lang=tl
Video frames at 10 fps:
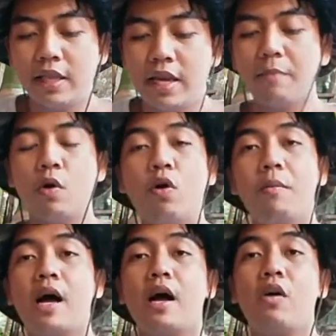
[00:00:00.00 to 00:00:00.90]
ng
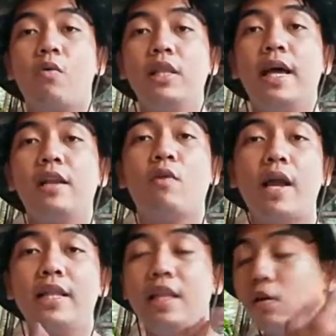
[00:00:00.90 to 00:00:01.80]
makakakuha dahil quality